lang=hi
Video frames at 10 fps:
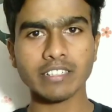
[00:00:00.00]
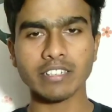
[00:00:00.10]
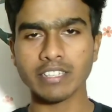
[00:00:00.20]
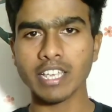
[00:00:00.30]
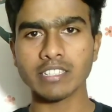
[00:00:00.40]

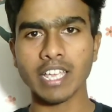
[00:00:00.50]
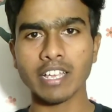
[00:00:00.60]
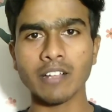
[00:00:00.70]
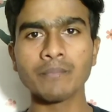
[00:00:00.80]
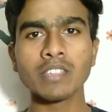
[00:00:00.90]
कर दिया
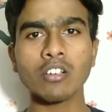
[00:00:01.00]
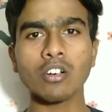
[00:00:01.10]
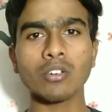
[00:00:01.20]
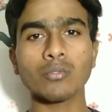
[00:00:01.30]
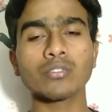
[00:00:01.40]
जाएगा
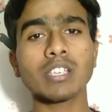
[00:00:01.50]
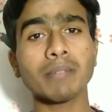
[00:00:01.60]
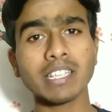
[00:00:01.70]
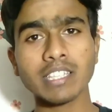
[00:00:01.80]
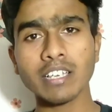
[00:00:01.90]
और उसके
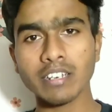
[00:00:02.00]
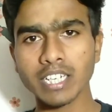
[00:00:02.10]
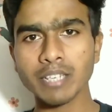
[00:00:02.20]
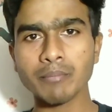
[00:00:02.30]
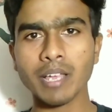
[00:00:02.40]
बाद की
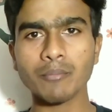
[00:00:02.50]
अर्निंग मैं